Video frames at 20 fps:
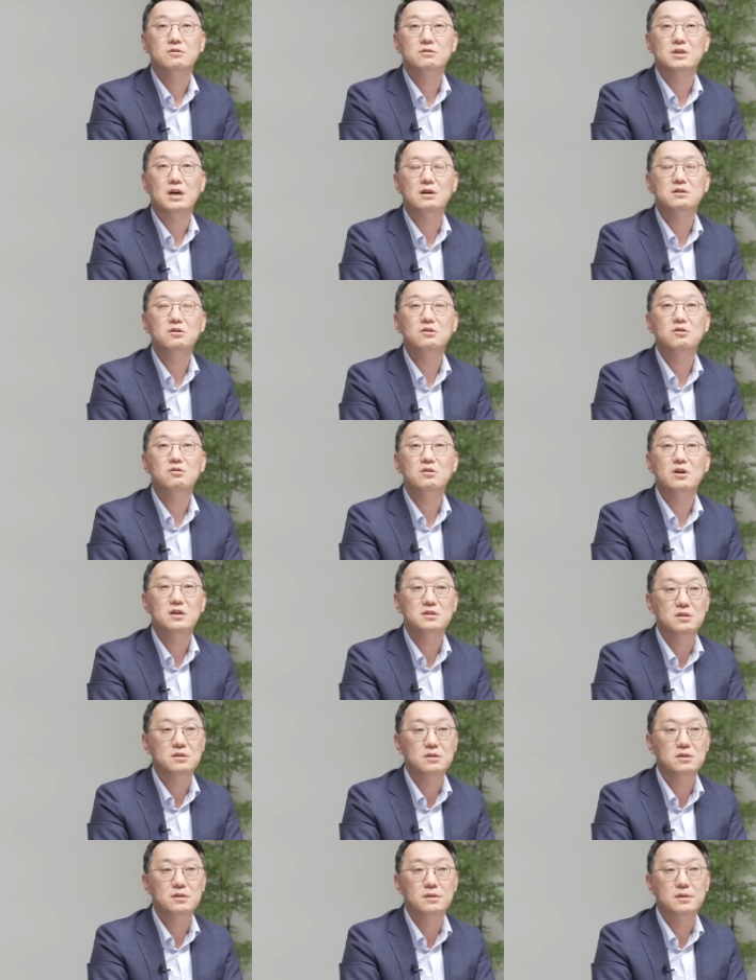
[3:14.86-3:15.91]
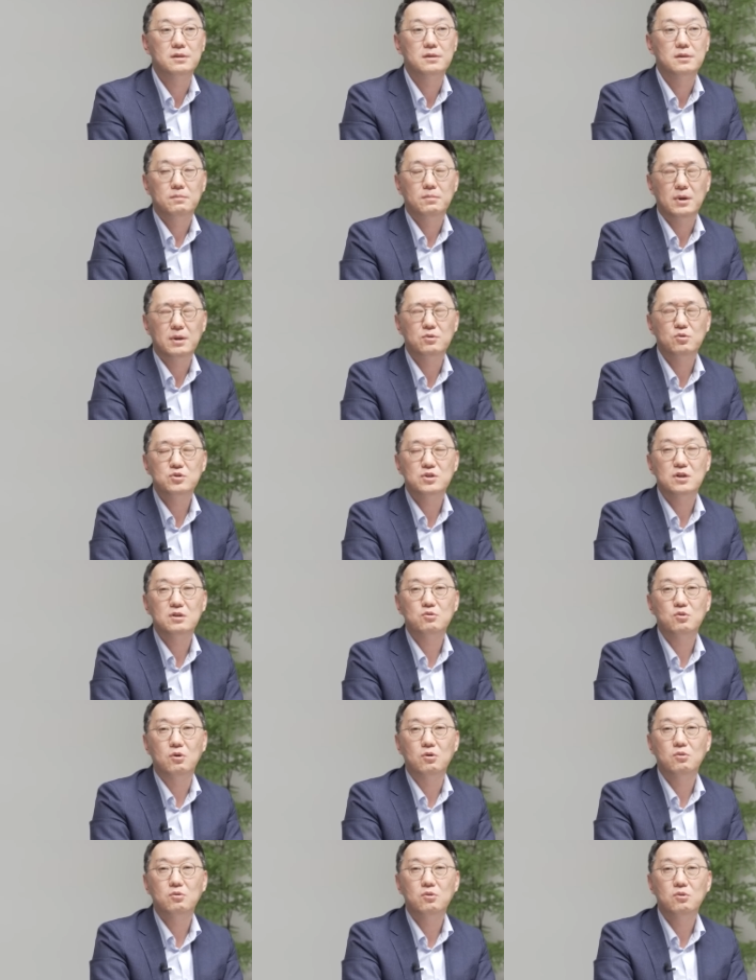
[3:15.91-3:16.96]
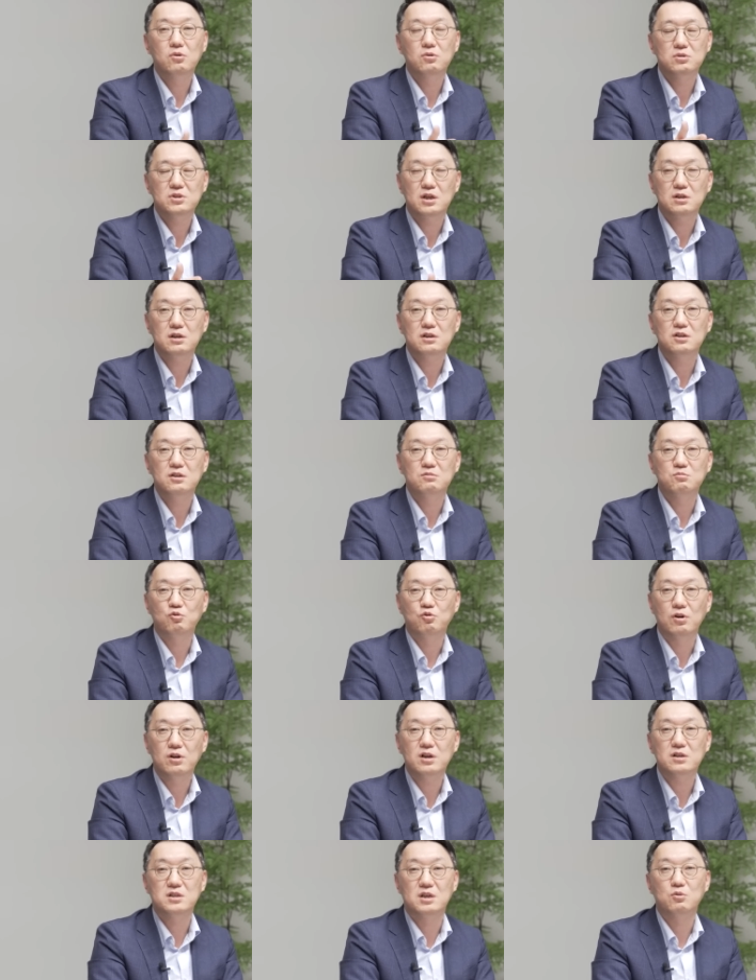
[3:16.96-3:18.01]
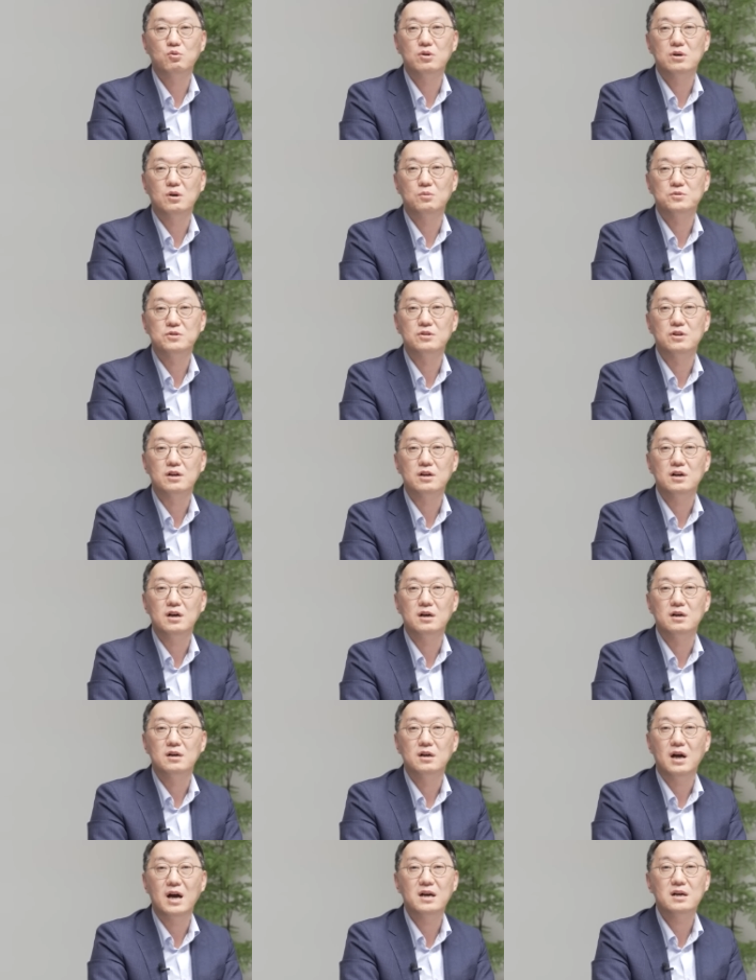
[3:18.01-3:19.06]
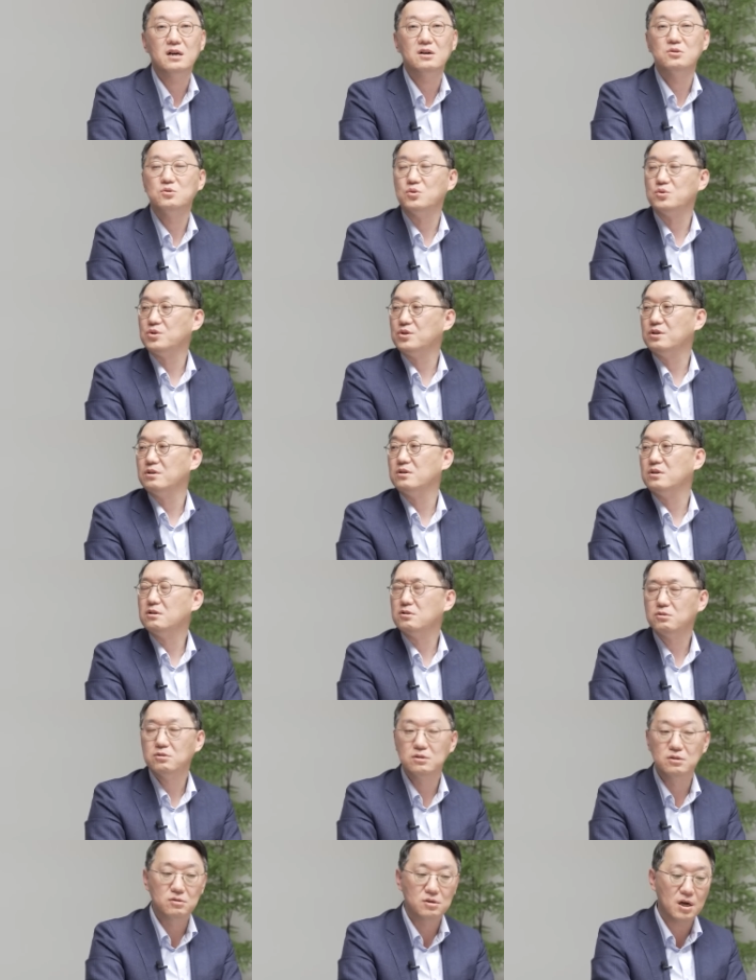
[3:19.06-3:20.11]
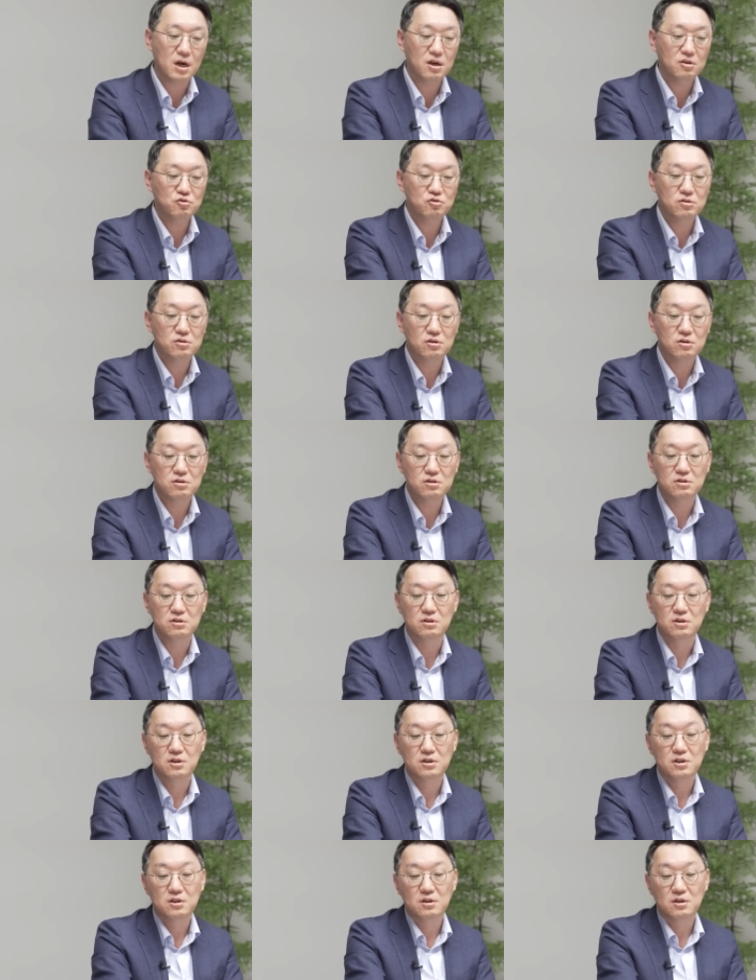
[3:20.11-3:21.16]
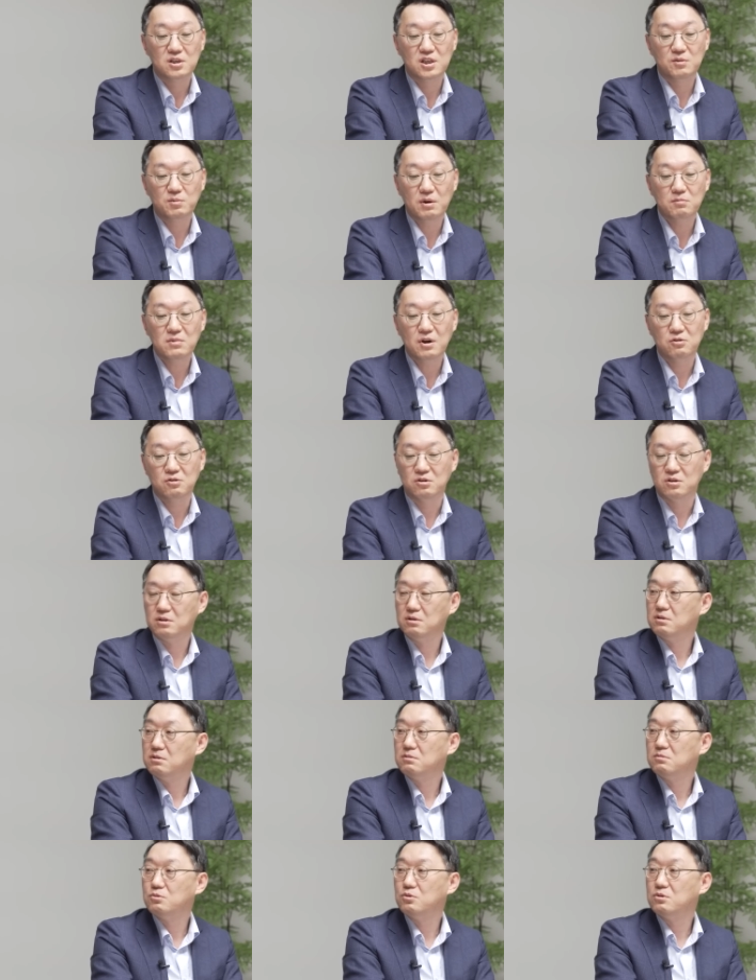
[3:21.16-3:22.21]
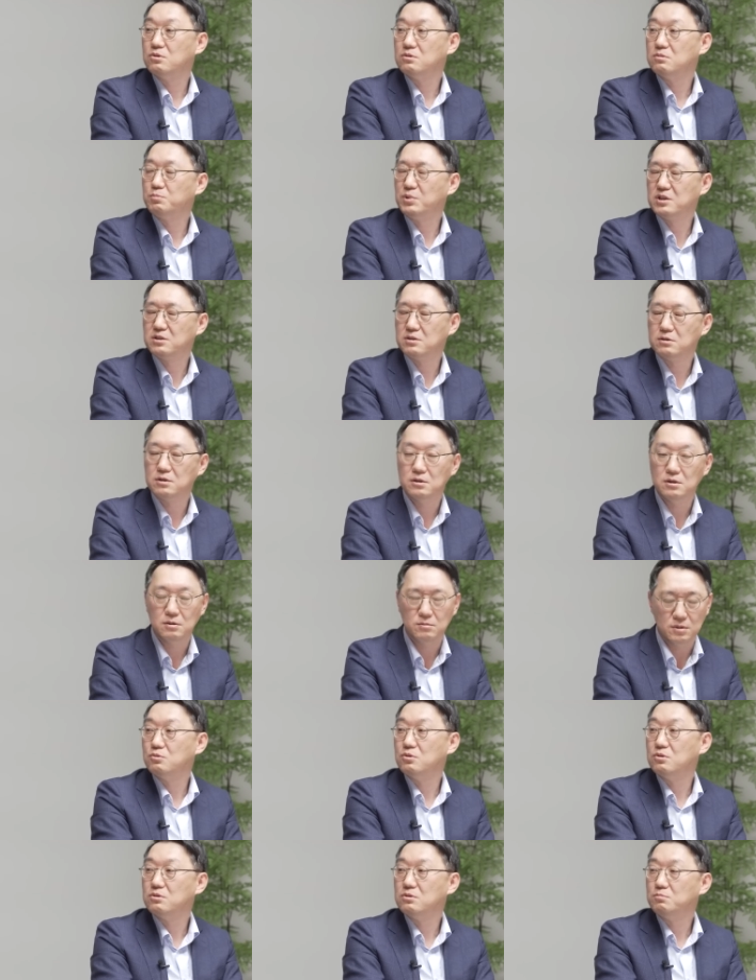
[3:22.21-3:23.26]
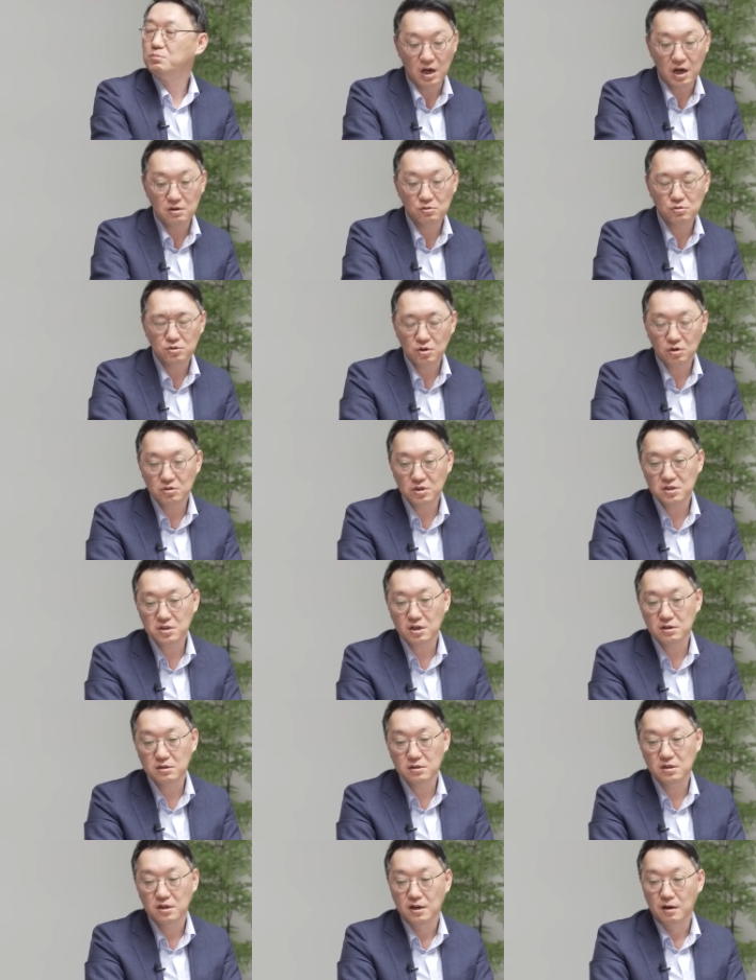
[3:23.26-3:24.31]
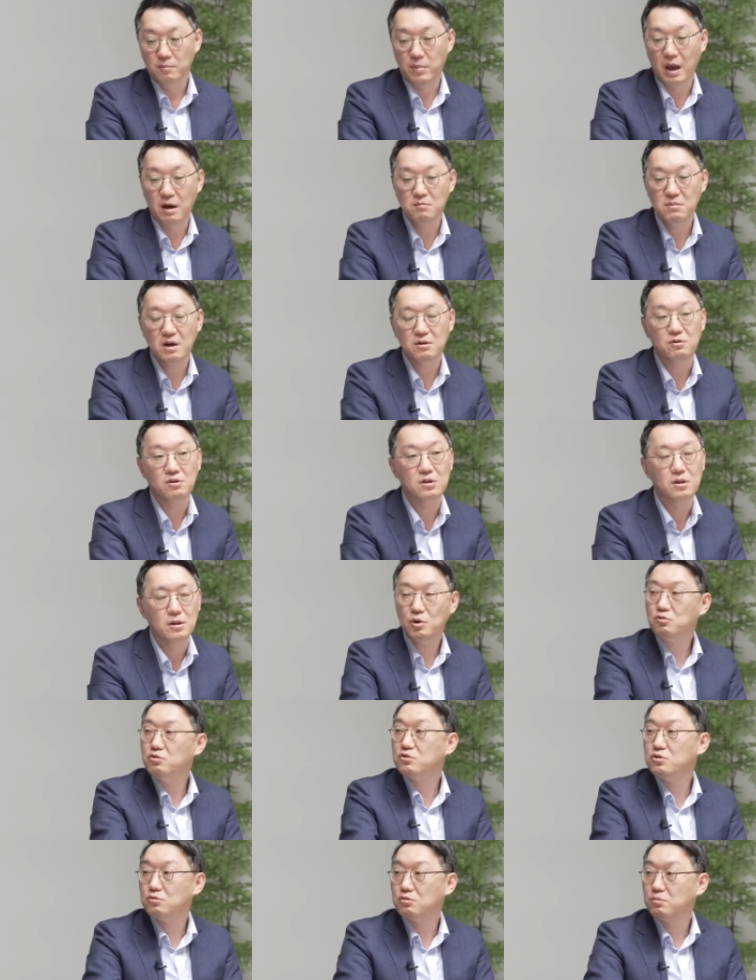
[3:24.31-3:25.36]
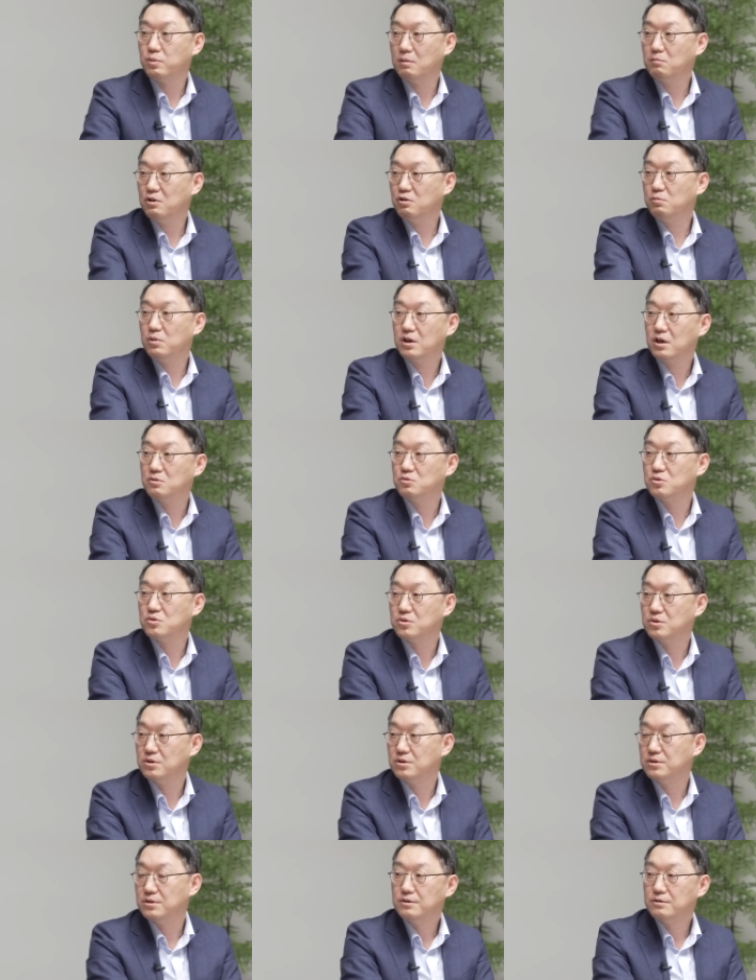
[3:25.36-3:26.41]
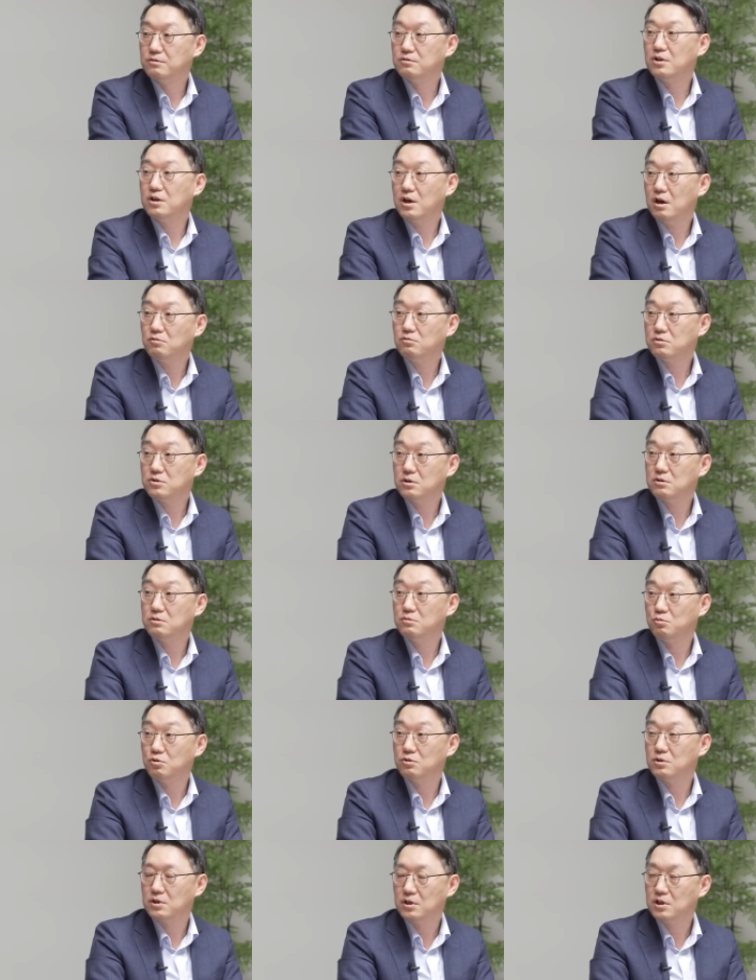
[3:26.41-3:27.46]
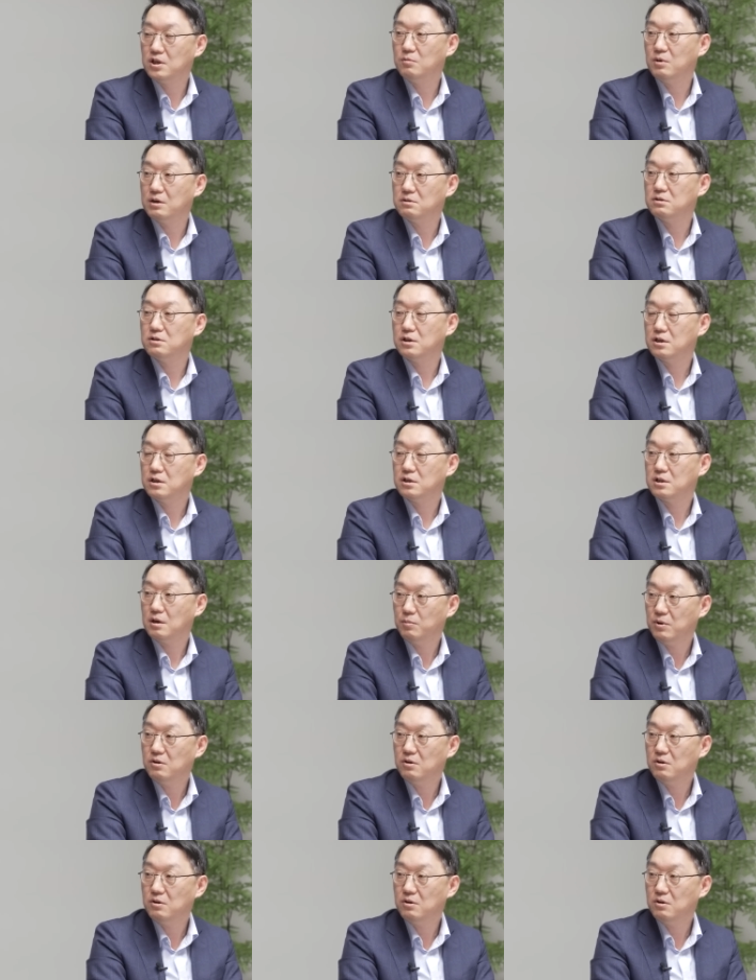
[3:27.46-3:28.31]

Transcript: 어, 작년까지는 반도체도 없고 차량이 워낙 재고가 없으니까 안 깎아줬어요. 그래서 그거 깎아주는 거를 200만 원, 뭐 빅3, 뭐 한국 현대차는 100만 원, 평균적으로 100만 원밖에 안 줬어요. 근데 한국차는 워낙 인기 많으니까 다